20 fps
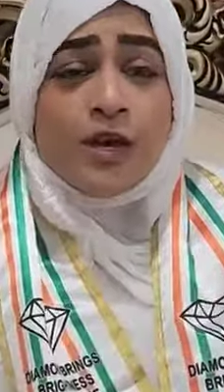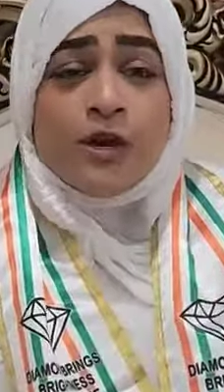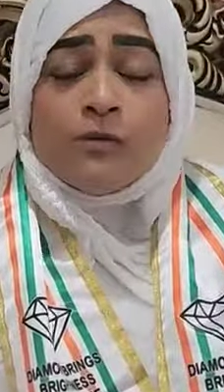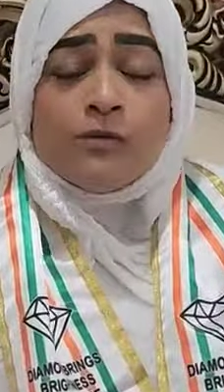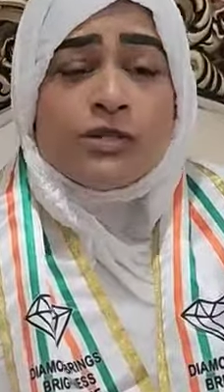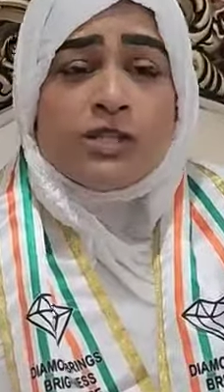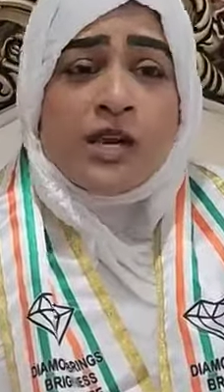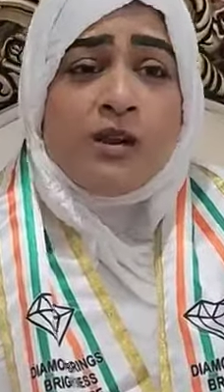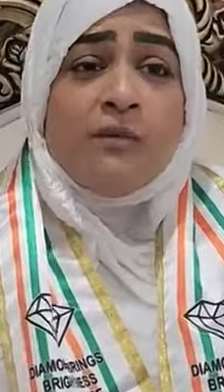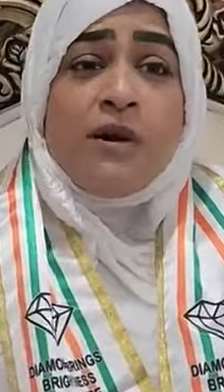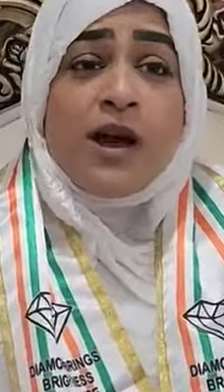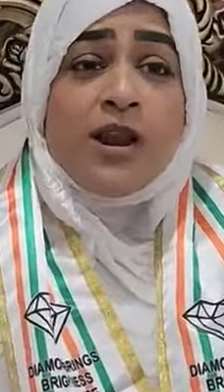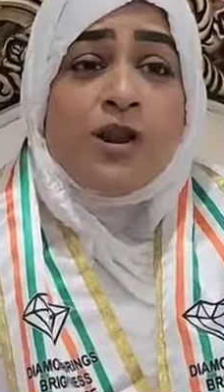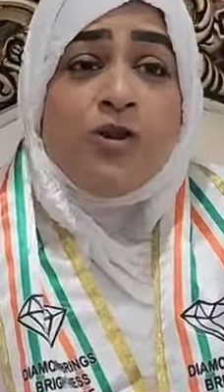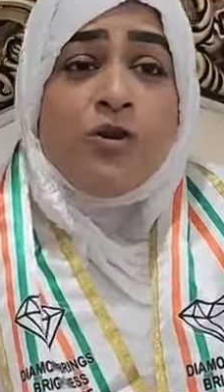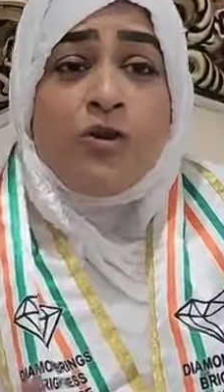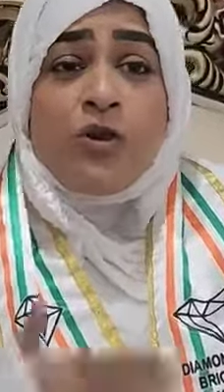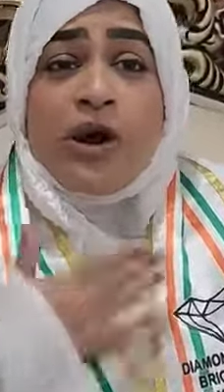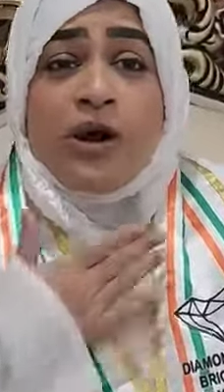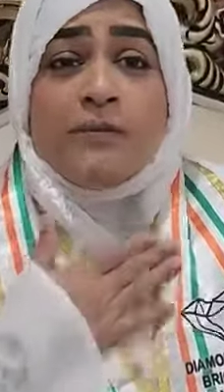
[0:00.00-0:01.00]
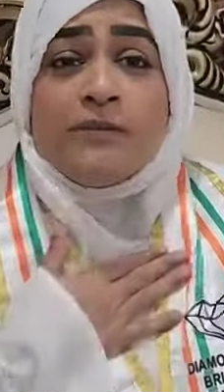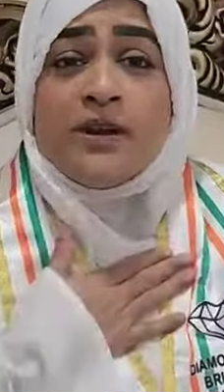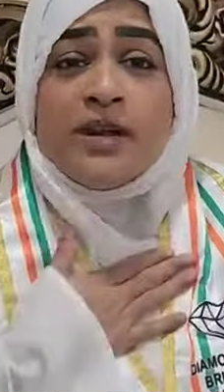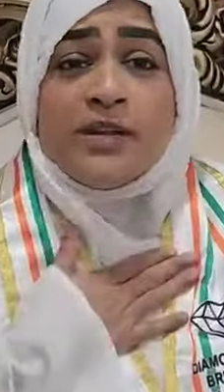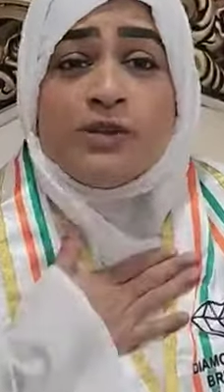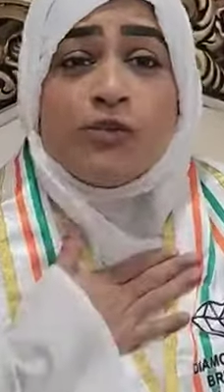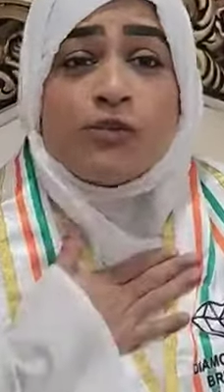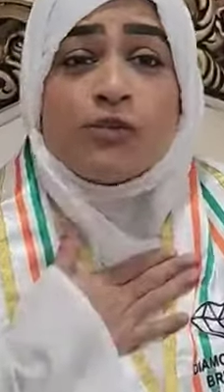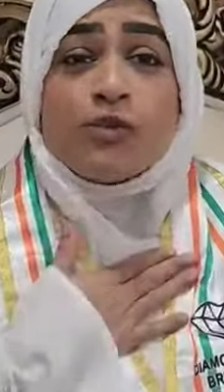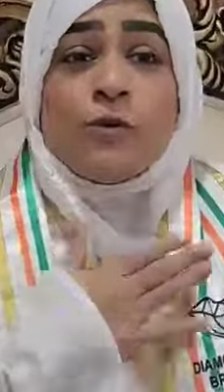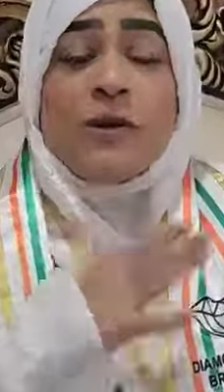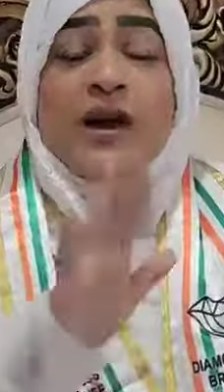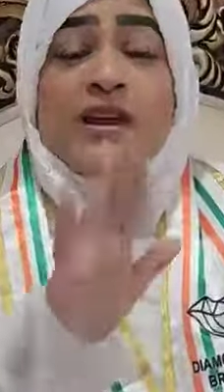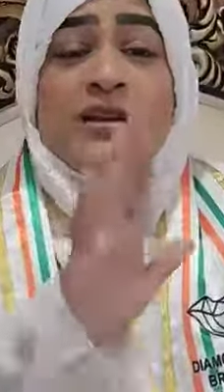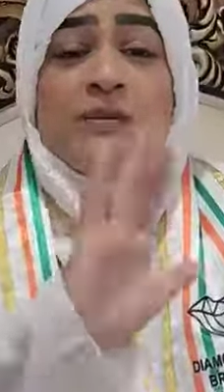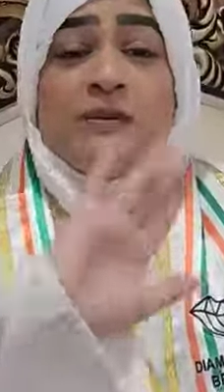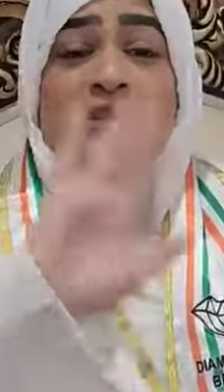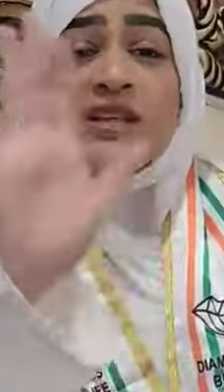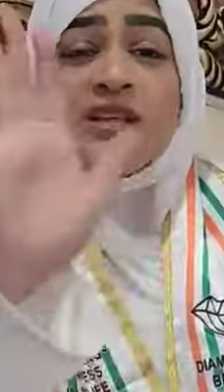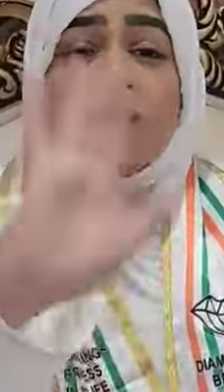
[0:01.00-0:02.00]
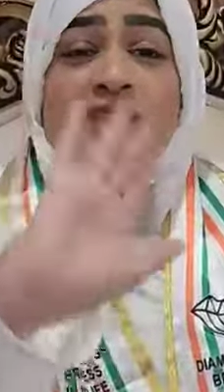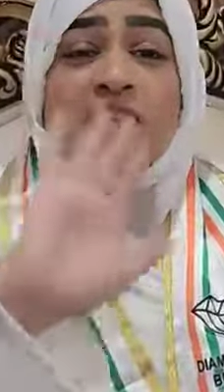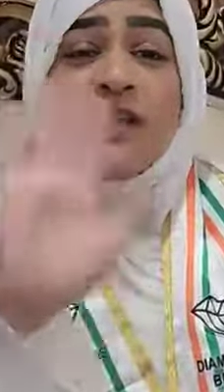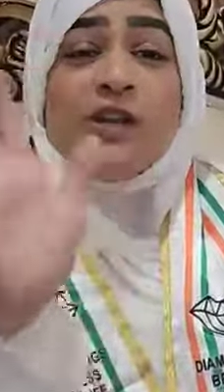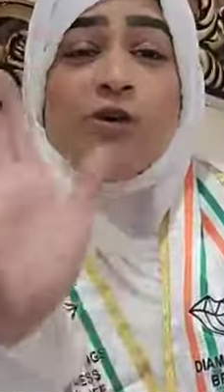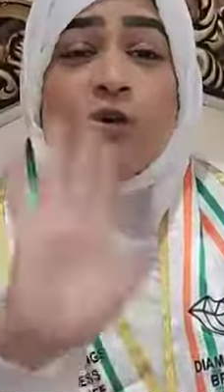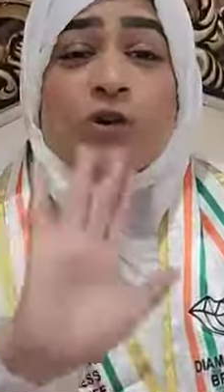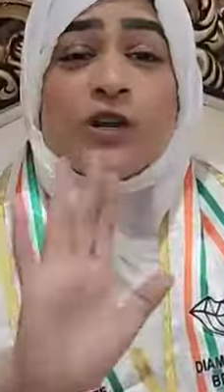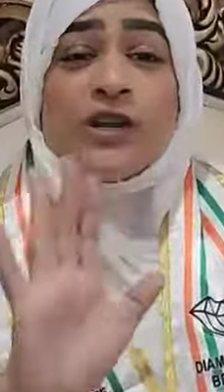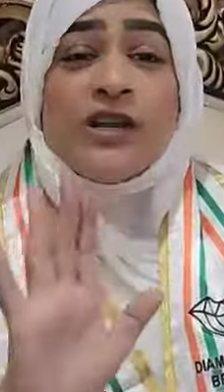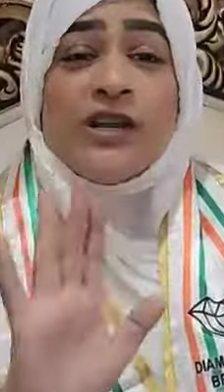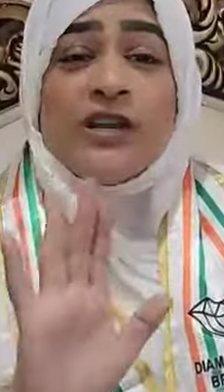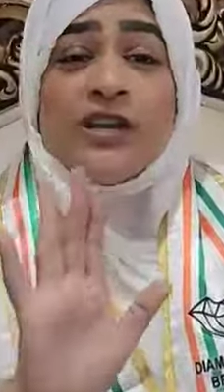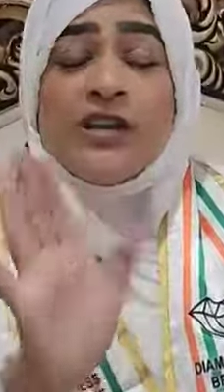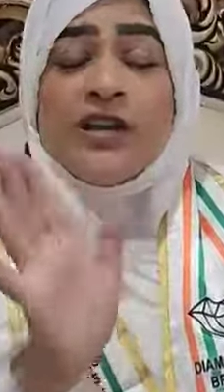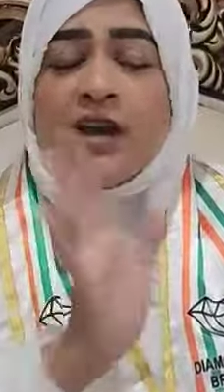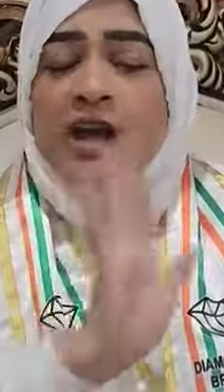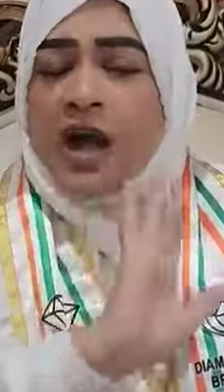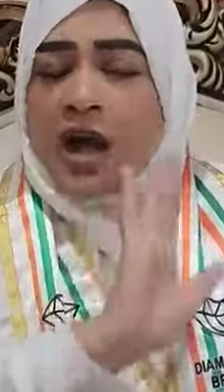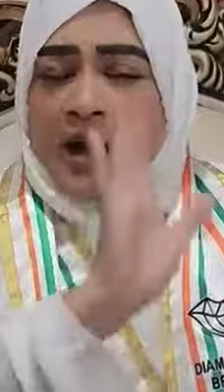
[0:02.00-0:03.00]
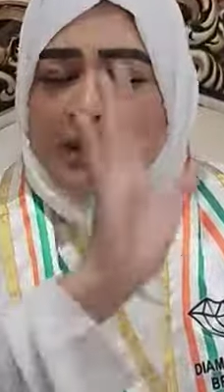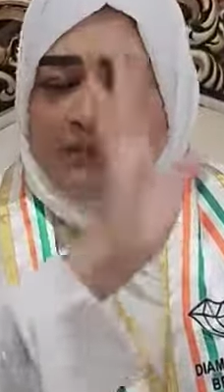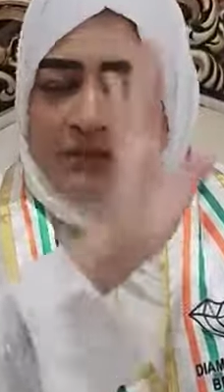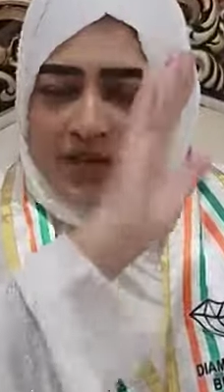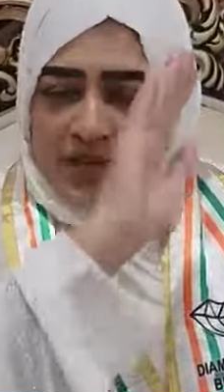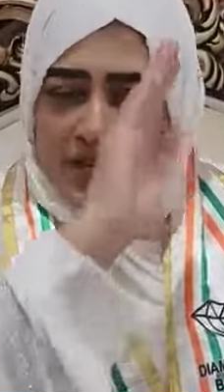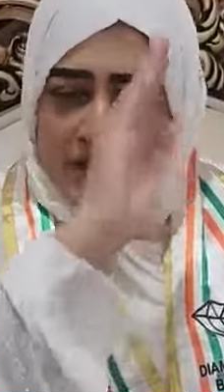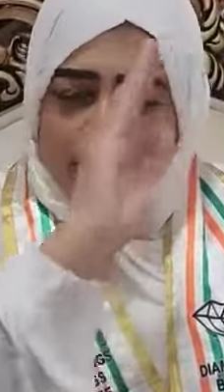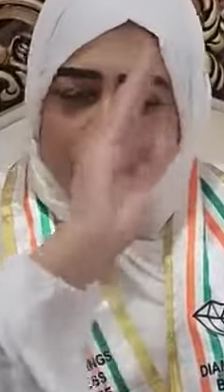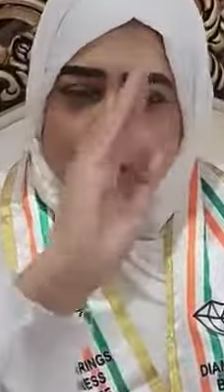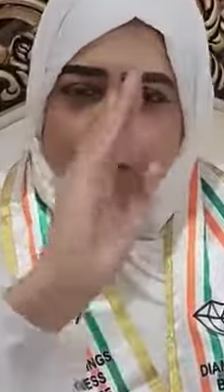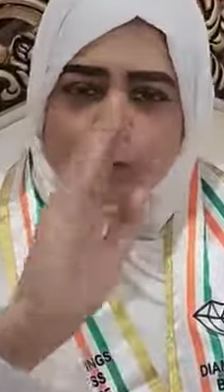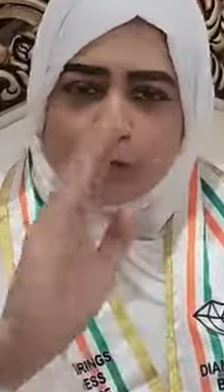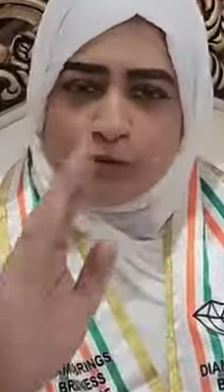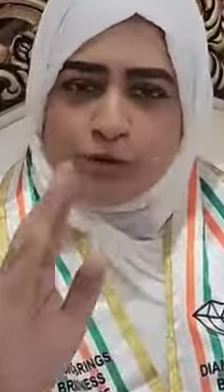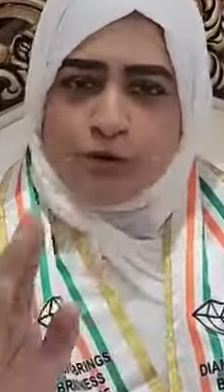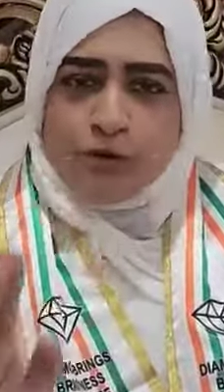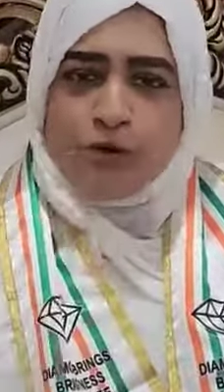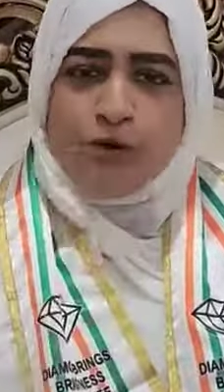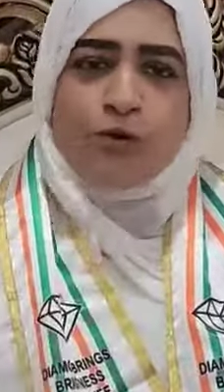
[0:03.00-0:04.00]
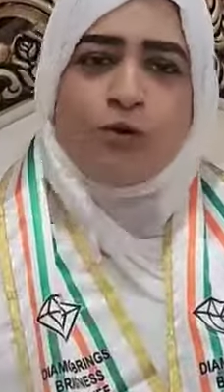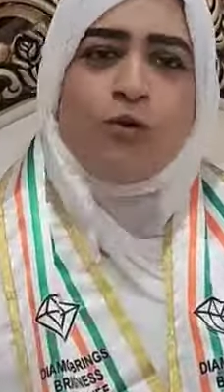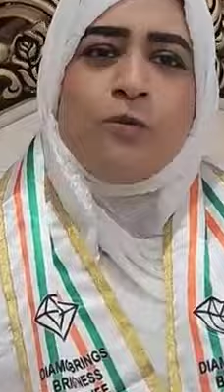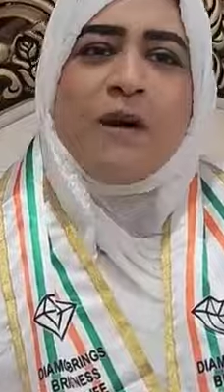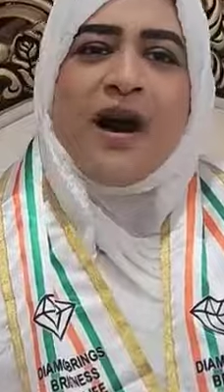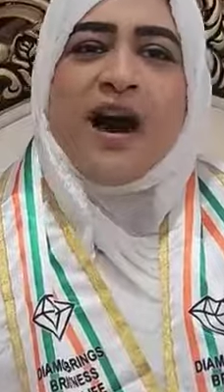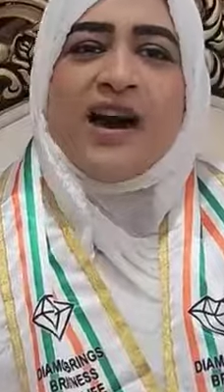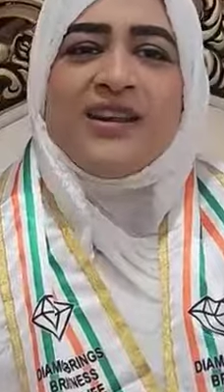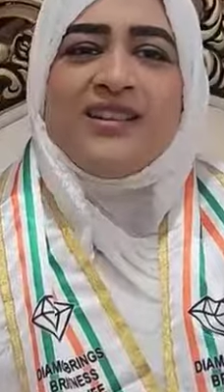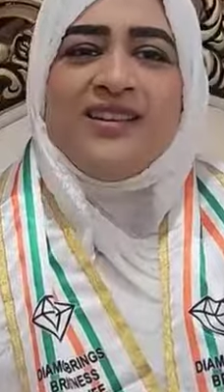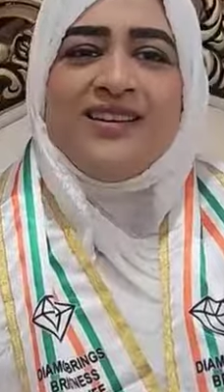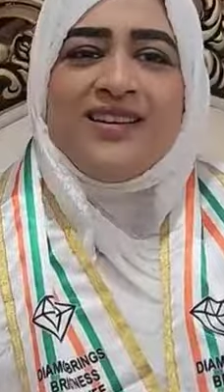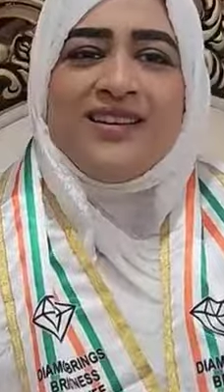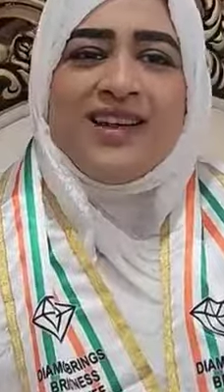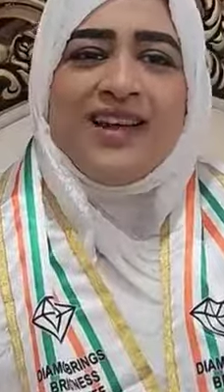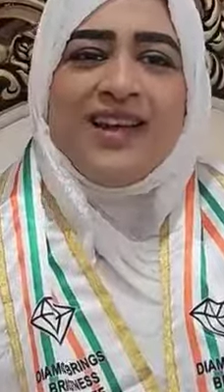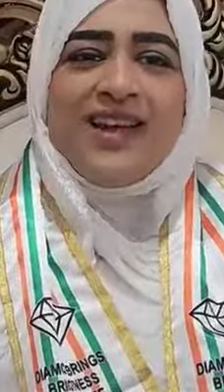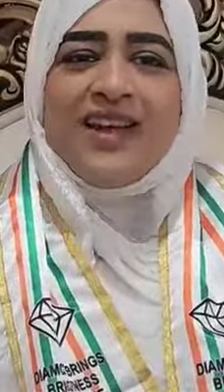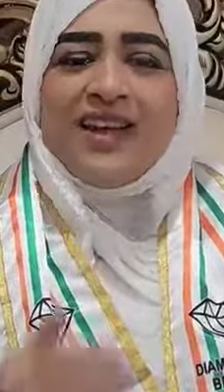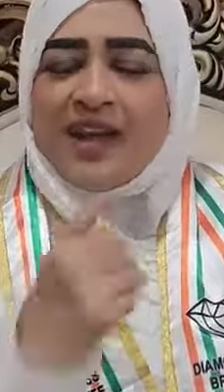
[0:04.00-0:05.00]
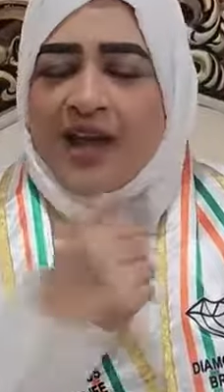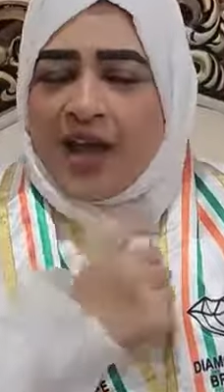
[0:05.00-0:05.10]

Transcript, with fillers: मुसलमानों हम नहीं तो तुम्हारी मदद नहीं होगी हम नहीं तो तुम लोगों को मार देंगे